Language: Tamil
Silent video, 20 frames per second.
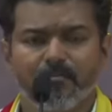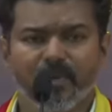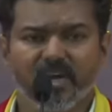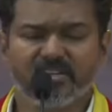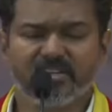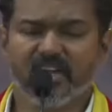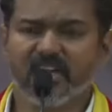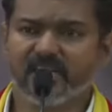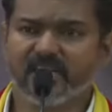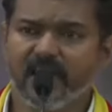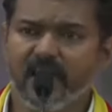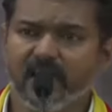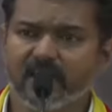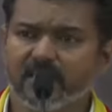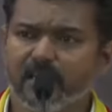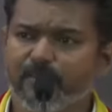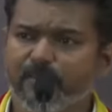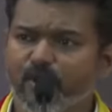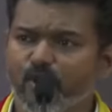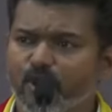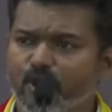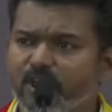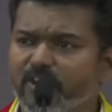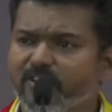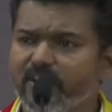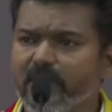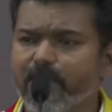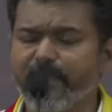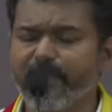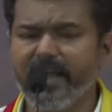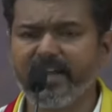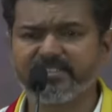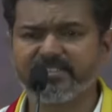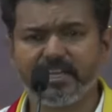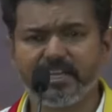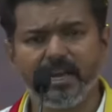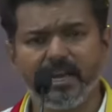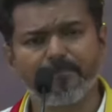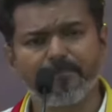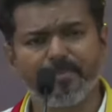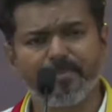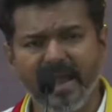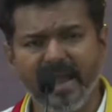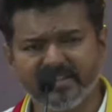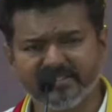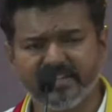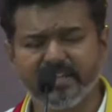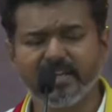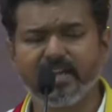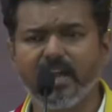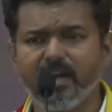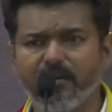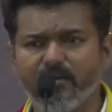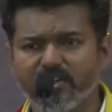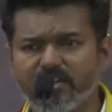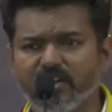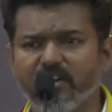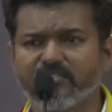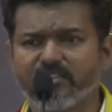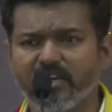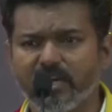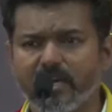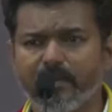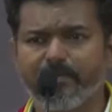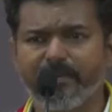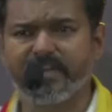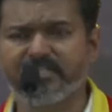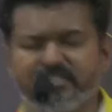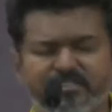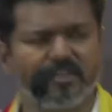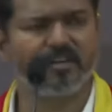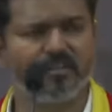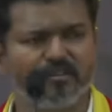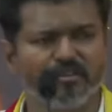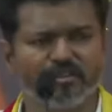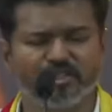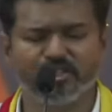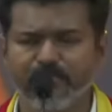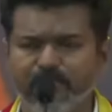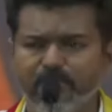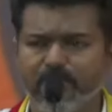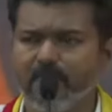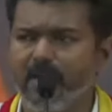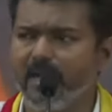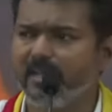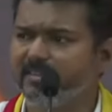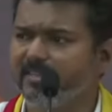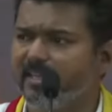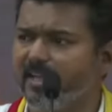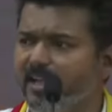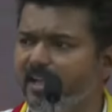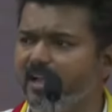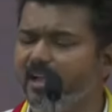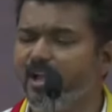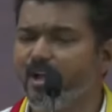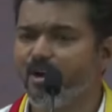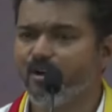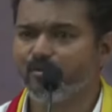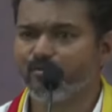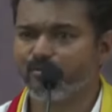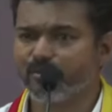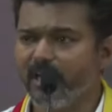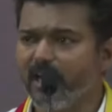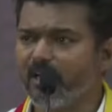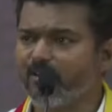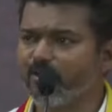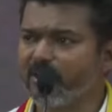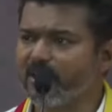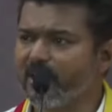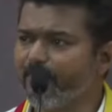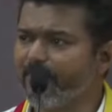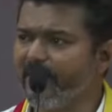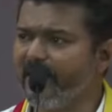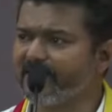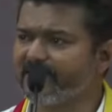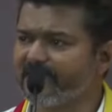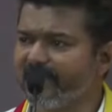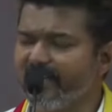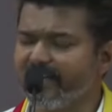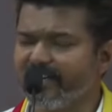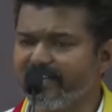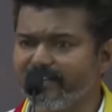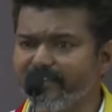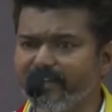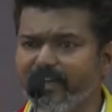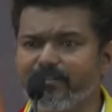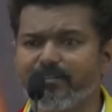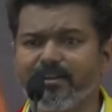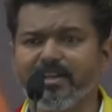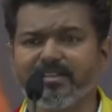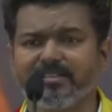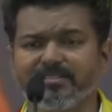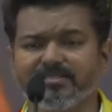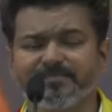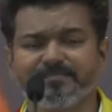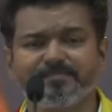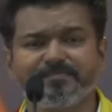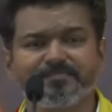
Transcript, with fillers: மக்களுக்காக நம்ம கொண்டு வர பிளான்ஸ் எல்லாம் ப்ராக்டிக்கலாக ஒர்க் அவுட் ஆகிற பிளான்ஸாக இருக்கணும் சும்மா இந்த உதார் விடுற பிளான்ஸ் எல்லாம் இருக்கவே கூடாது